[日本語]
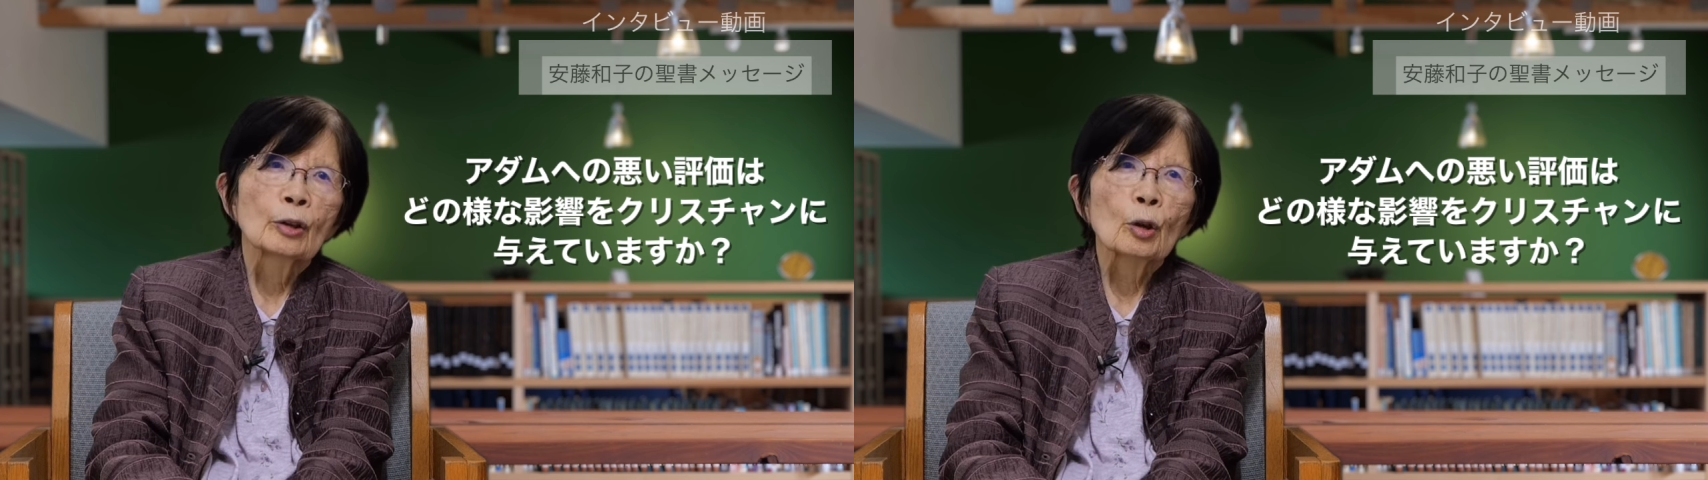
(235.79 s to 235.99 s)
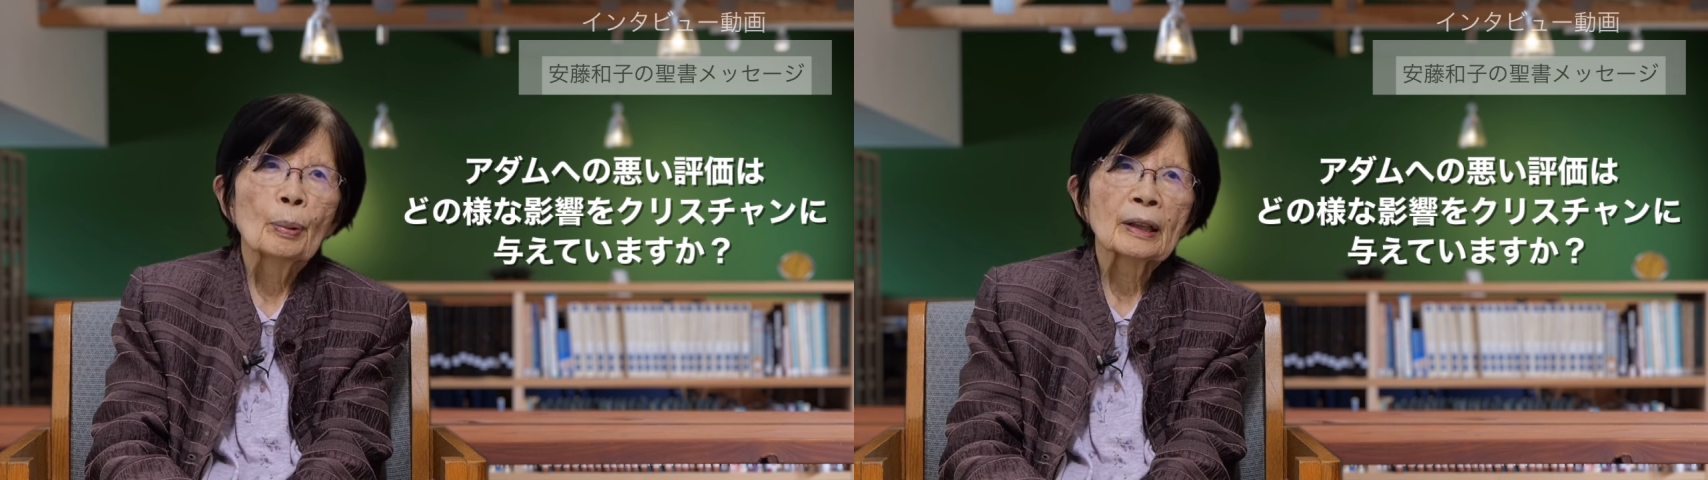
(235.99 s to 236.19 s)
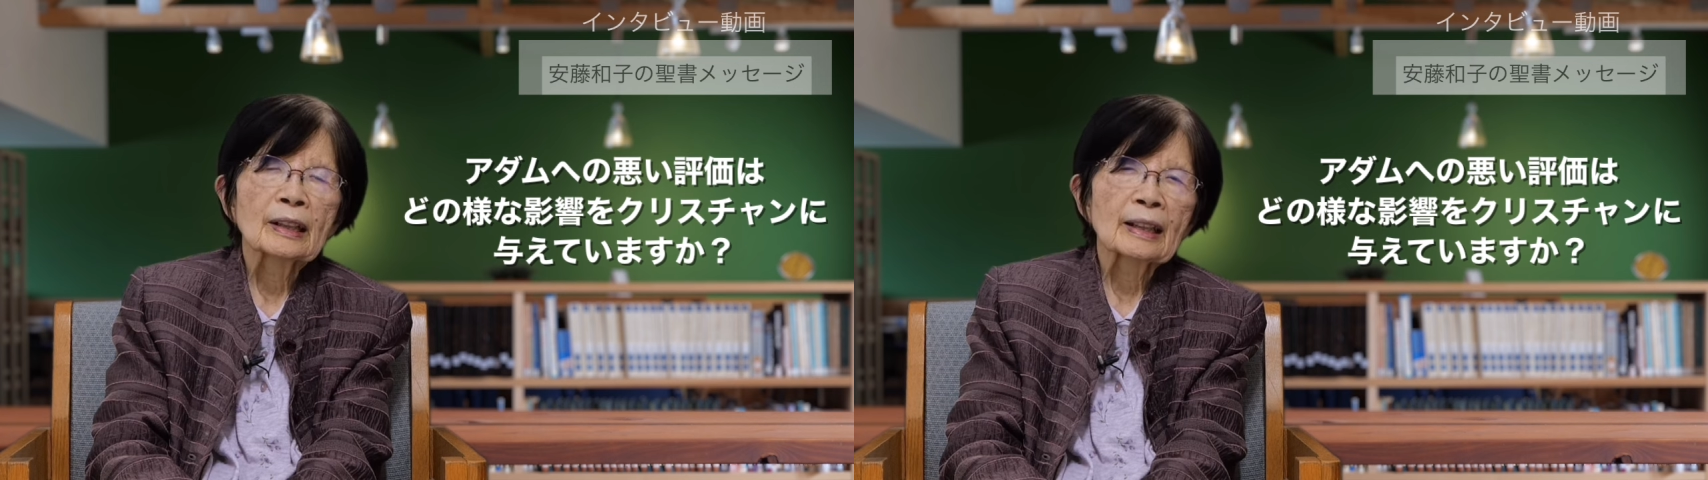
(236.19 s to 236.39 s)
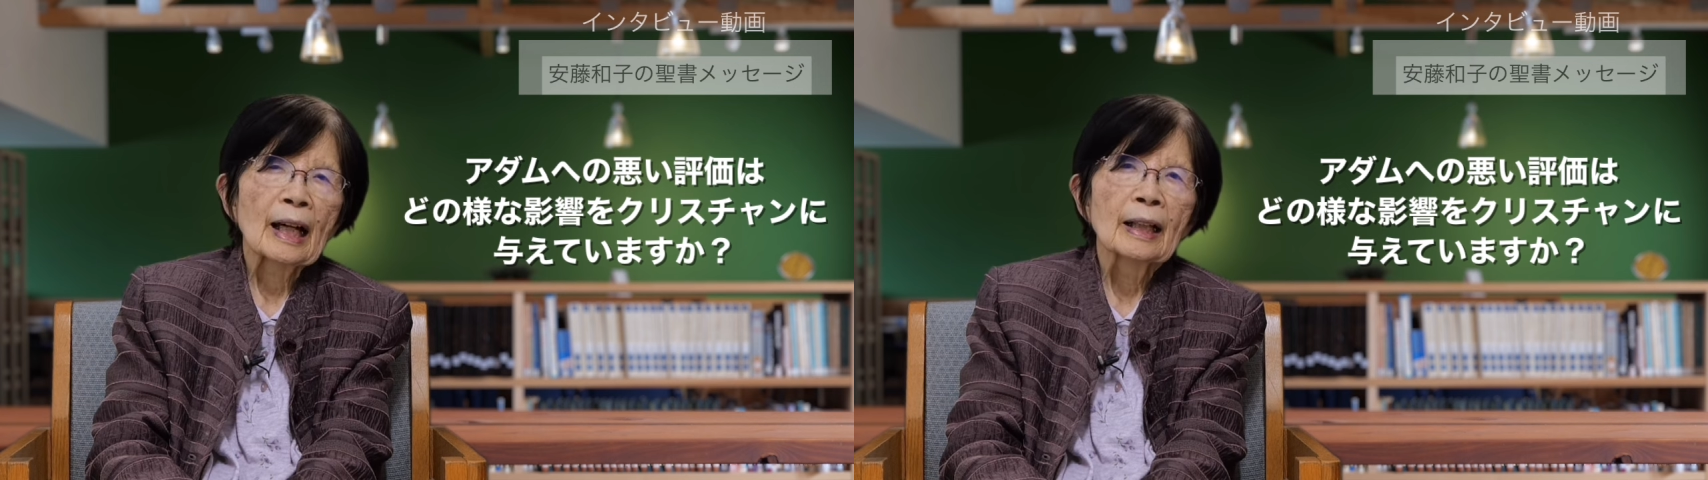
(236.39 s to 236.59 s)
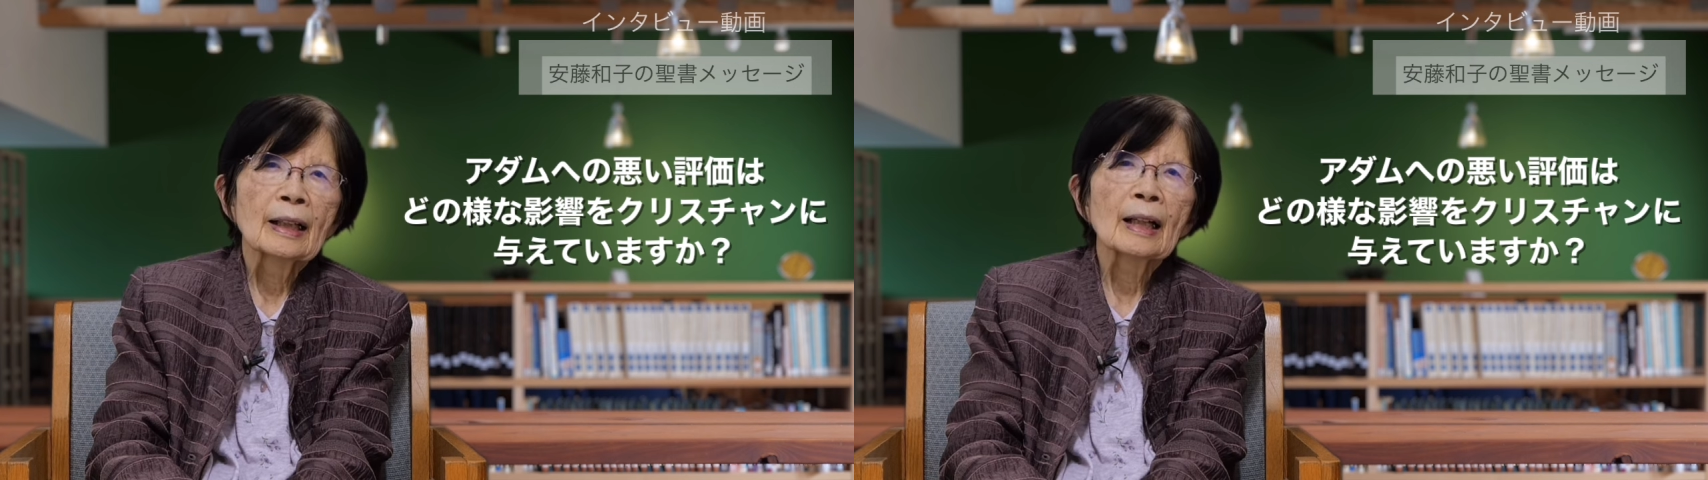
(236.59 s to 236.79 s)
述べ
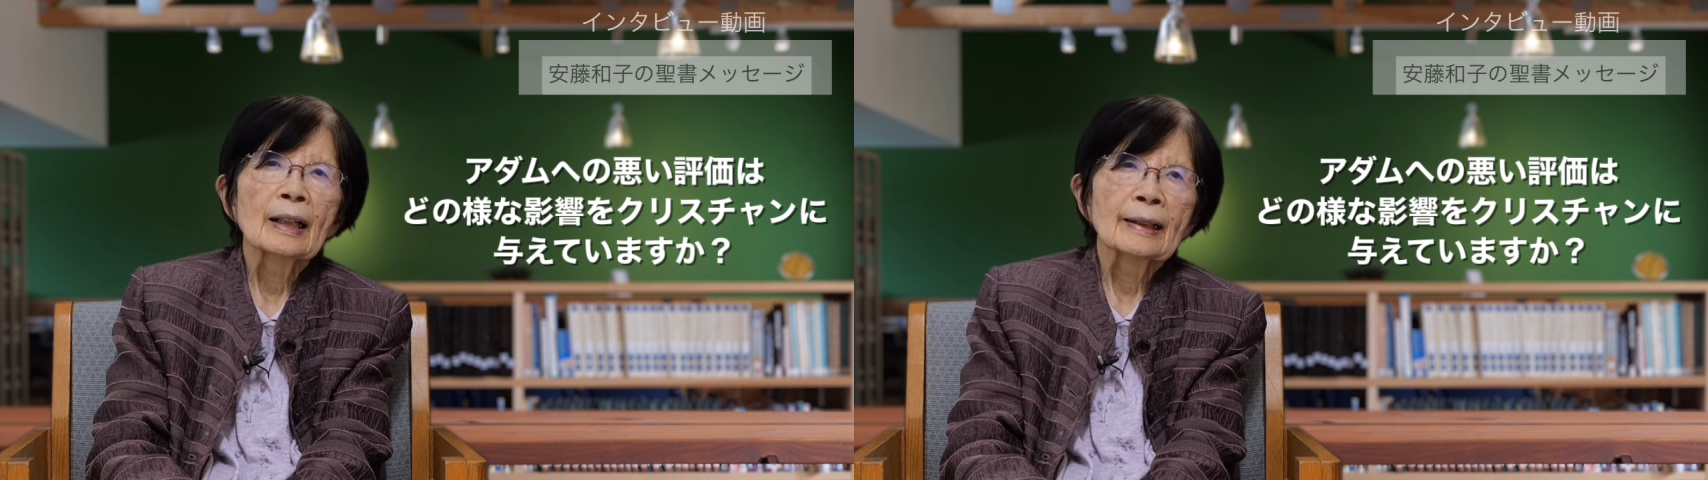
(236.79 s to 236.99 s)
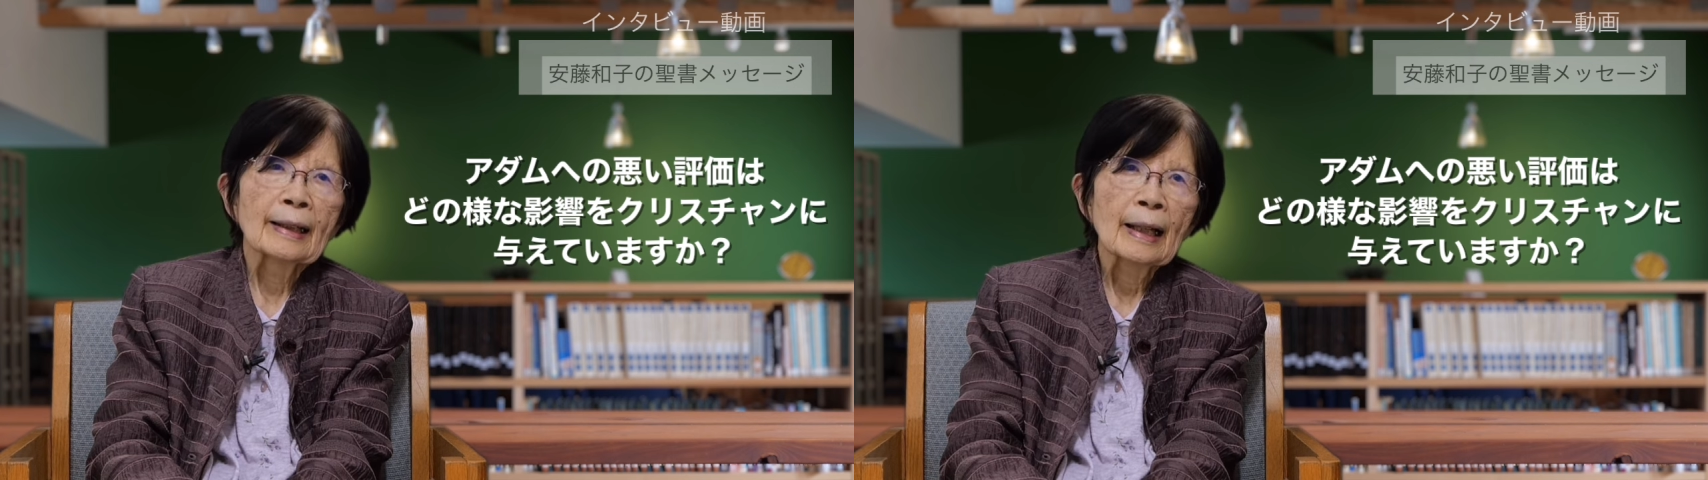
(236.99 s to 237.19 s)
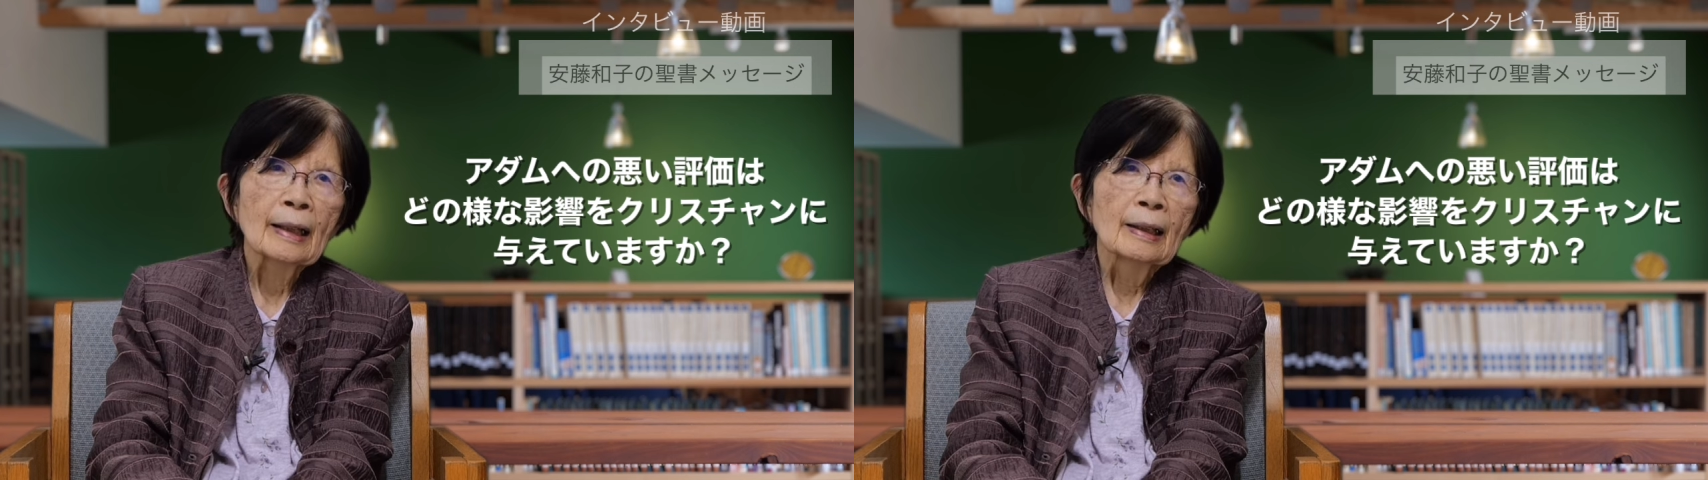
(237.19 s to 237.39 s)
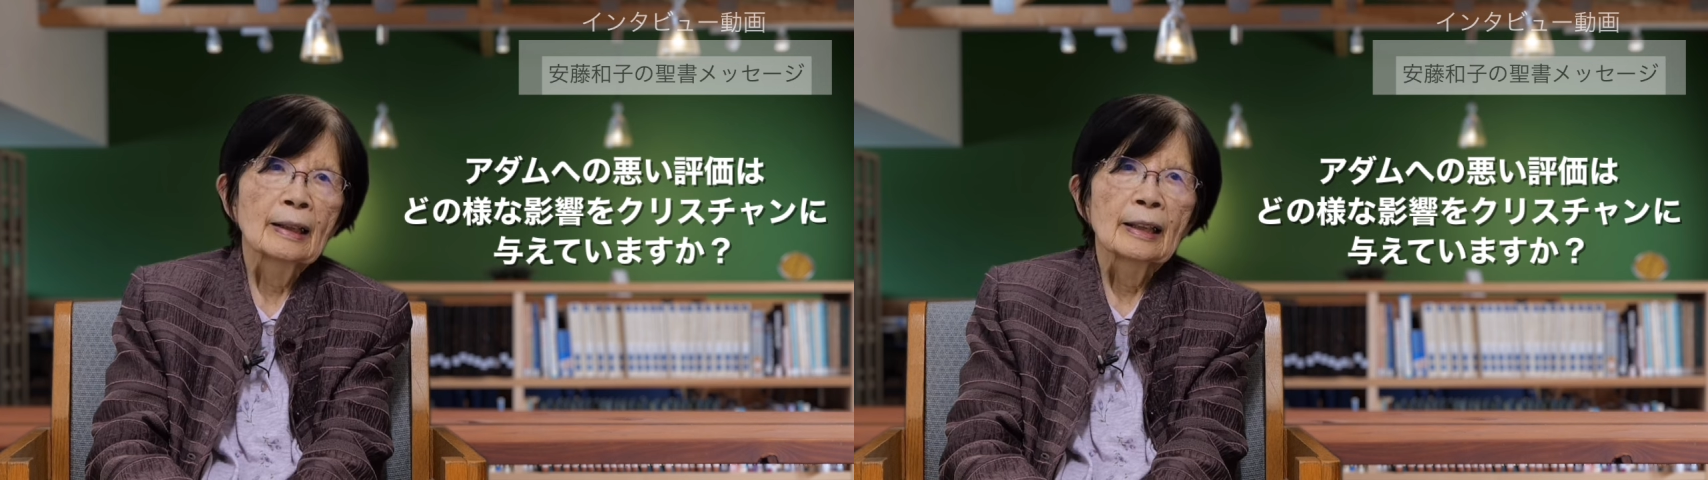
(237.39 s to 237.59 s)
伝えられて